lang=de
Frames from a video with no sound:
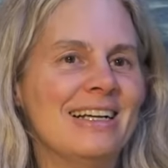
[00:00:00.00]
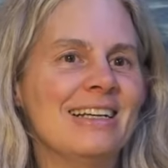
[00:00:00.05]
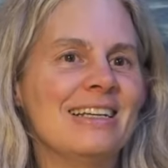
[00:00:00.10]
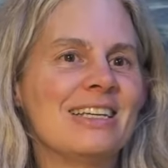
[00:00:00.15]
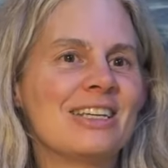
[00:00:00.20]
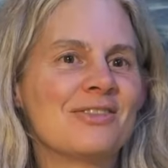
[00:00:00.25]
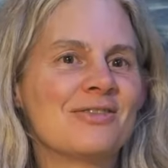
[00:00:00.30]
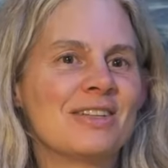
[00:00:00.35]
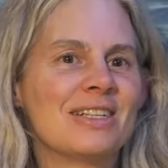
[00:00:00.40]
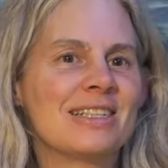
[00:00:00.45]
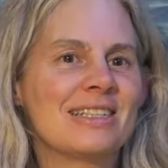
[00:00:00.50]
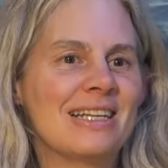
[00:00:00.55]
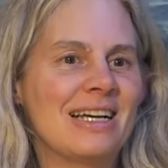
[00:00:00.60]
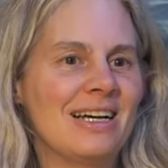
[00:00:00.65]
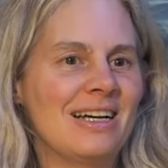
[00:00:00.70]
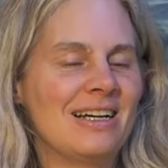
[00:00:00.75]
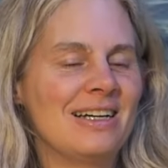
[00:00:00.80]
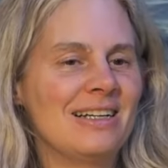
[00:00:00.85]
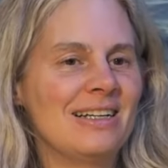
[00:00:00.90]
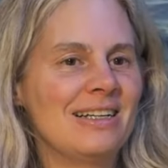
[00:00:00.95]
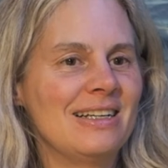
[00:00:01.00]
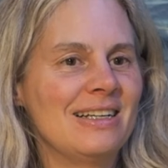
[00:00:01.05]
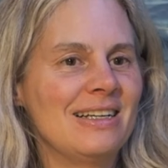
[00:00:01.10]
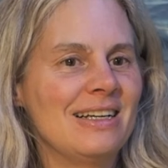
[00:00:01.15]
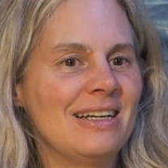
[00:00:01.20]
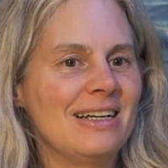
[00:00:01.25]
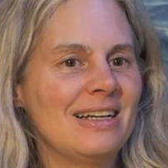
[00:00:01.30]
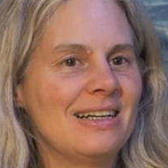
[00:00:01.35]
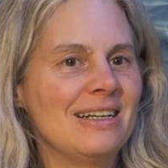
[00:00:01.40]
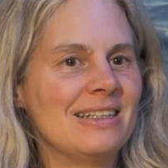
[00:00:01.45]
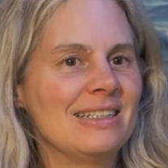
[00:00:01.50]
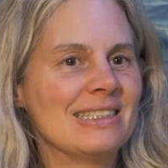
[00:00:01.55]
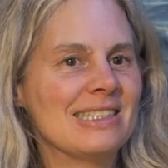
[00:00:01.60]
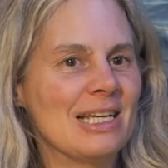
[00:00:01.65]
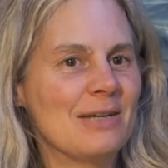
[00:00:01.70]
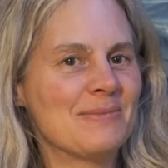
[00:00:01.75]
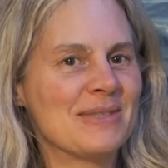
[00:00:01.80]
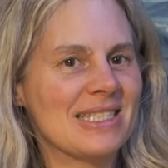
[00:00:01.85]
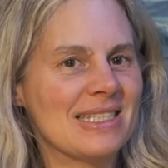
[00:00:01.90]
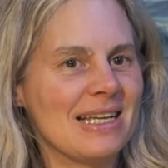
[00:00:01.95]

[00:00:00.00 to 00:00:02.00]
ich finde, da, selbst